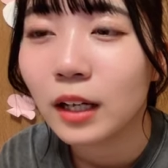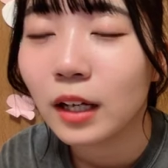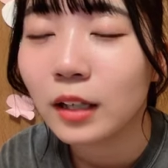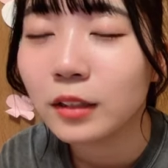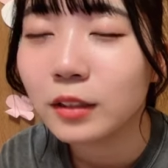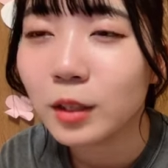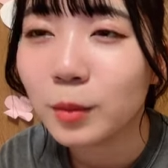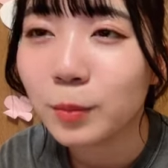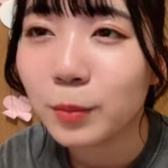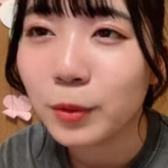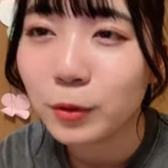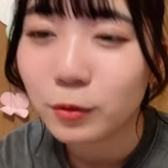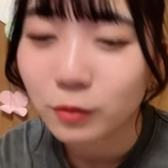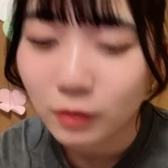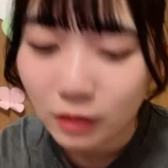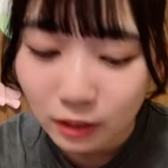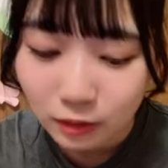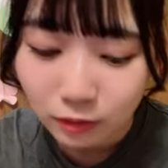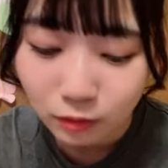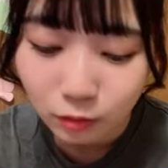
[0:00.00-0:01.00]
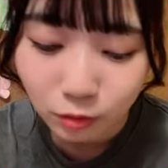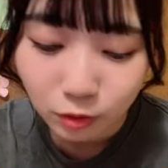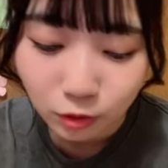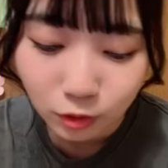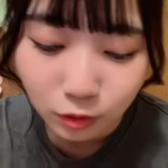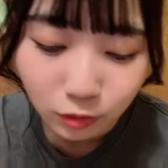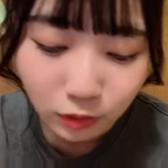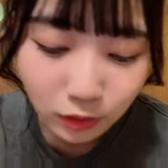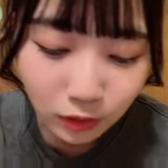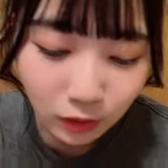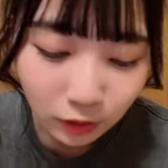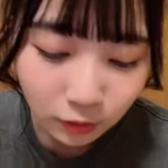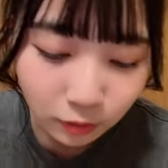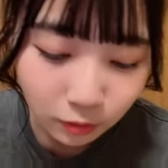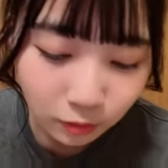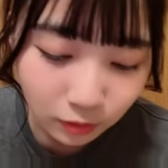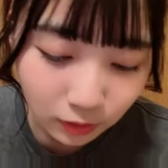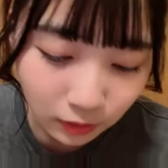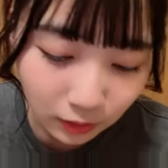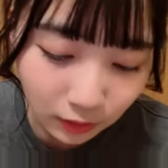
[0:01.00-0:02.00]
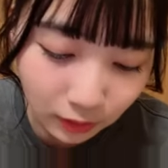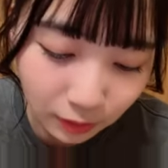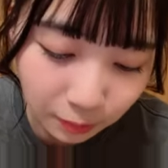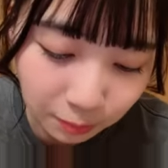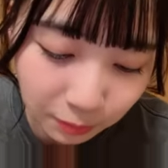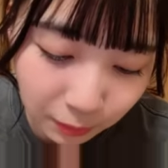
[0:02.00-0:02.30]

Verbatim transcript: あいかぴょんは年上なので